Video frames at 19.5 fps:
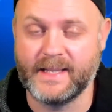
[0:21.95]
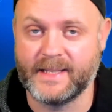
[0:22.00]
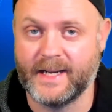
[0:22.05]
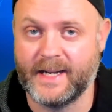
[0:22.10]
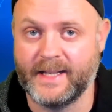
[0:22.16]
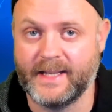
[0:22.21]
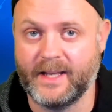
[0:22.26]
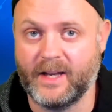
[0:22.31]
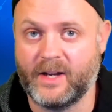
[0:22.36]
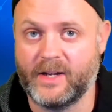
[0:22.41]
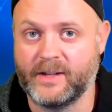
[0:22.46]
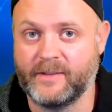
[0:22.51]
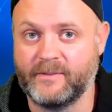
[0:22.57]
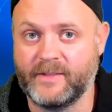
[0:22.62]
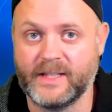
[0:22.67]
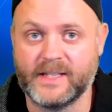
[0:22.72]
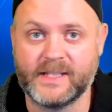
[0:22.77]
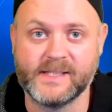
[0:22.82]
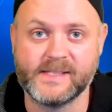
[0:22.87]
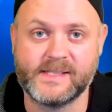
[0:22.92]
drei Jahren
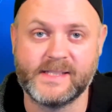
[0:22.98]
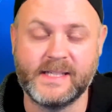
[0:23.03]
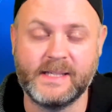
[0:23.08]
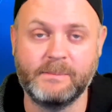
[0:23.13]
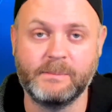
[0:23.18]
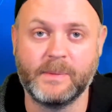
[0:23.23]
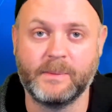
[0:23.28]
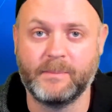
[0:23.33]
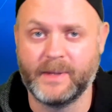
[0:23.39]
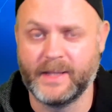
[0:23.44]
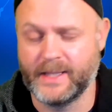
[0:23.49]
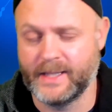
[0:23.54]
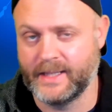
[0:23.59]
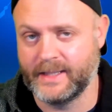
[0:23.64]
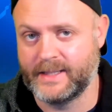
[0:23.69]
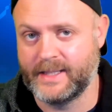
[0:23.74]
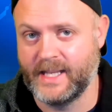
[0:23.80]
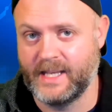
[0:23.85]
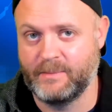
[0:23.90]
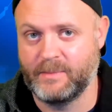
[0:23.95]
wird es immer mehr ein
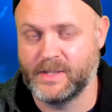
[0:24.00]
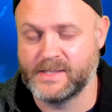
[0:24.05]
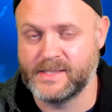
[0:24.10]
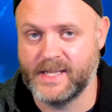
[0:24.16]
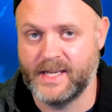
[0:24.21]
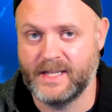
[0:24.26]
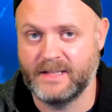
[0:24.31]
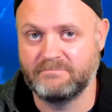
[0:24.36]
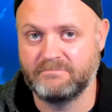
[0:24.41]
Thema sein.